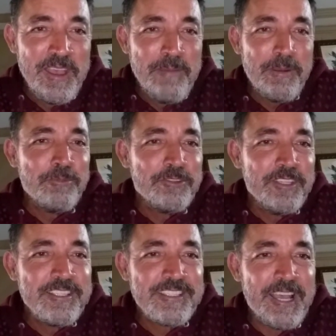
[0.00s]
para
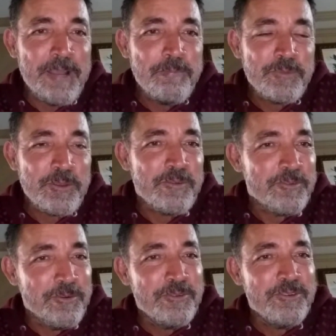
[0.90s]
poder estar
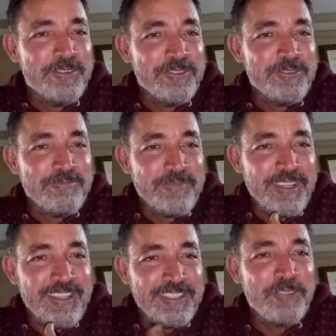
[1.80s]
com
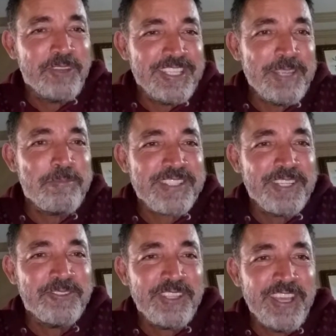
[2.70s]
dando
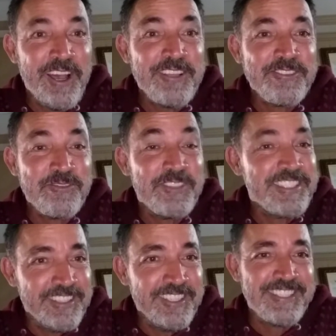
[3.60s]
recepção né, aos
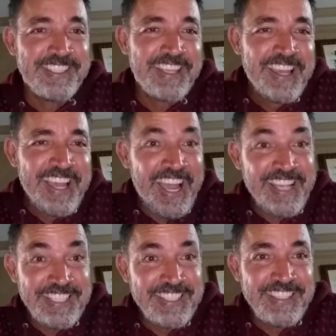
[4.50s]
visitantes a
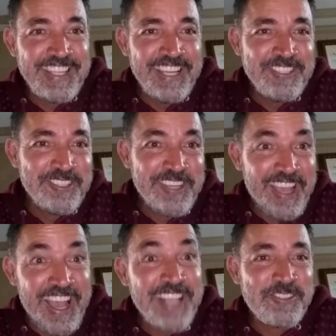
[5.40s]
essa cidade
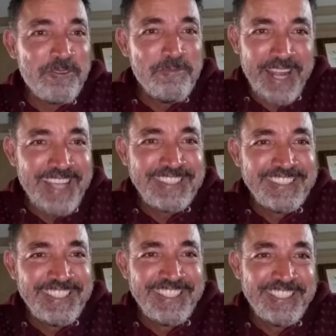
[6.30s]
assombrada,
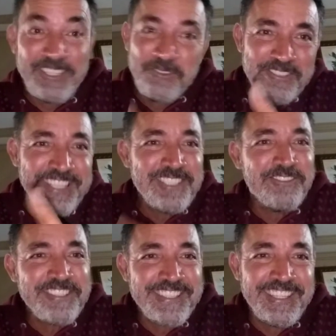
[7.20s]
né? Eu não sei se
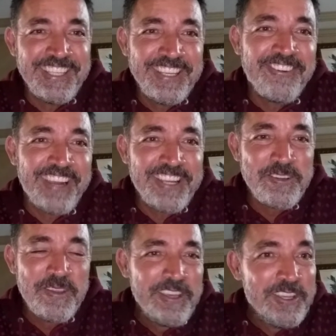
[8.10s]
você teria
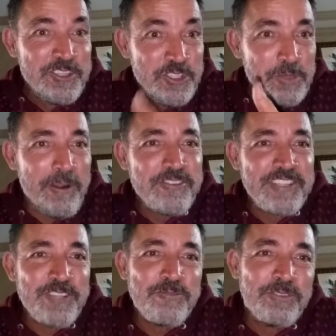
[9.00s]
coragem de ir para os
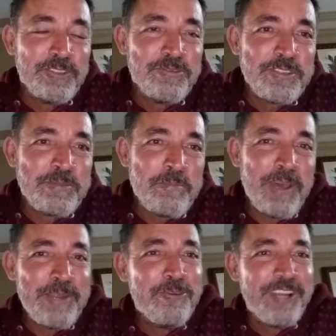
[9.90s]
Estados Unidos
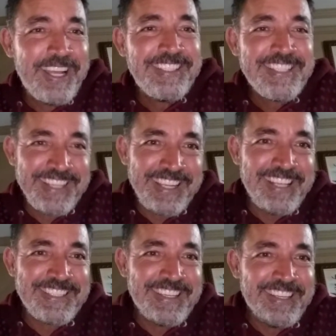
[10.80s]
para morar nesta
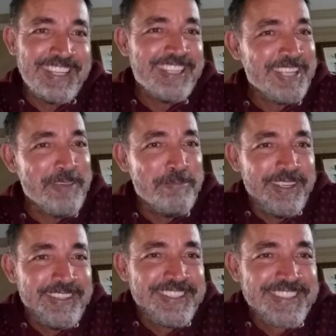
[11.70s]
casa. Lá tem
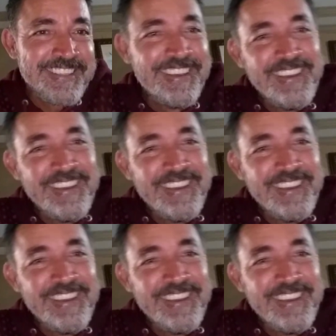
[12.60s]
apenas